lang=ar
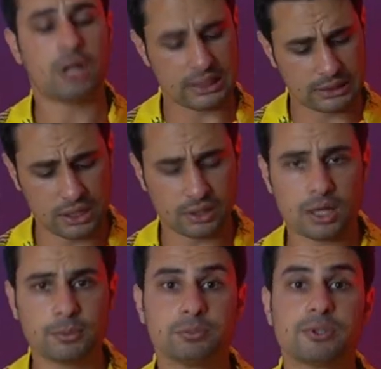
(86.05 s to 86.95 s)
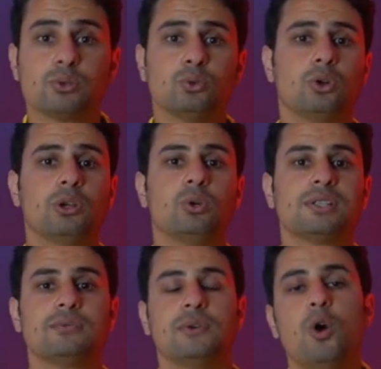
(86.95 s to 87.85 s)
راح تلاقي الرابط بصندوق
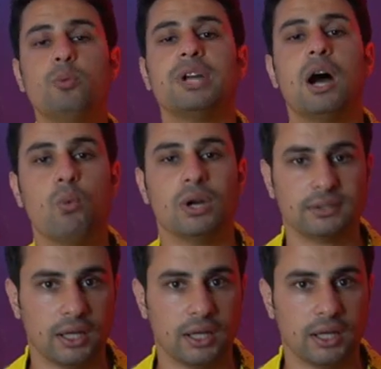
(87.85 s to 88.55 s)
الوصف او باول